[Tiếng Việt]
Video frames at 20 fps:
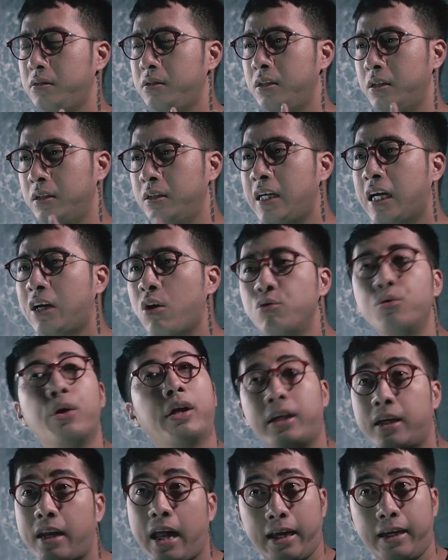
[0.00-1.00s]
những cái câu
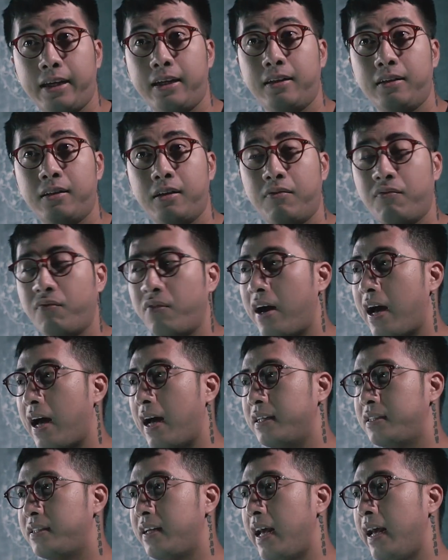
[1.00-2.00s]
chuyện như này,
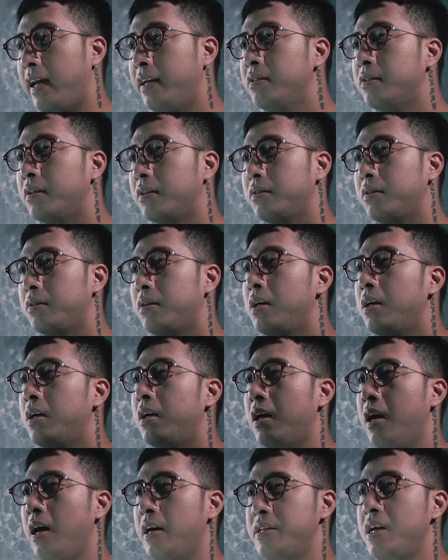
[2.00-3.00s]
và sẽ được
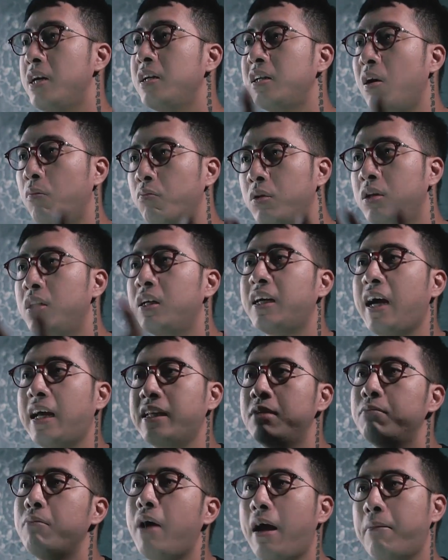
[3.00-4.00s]
nhân rộng tới tất cả
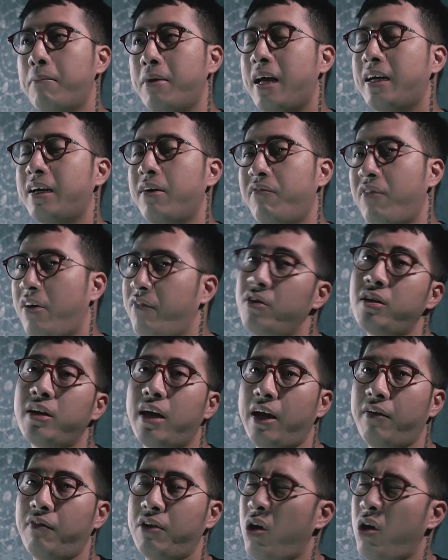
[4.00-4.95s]
những bạn mà đang gặp phải vấn đề.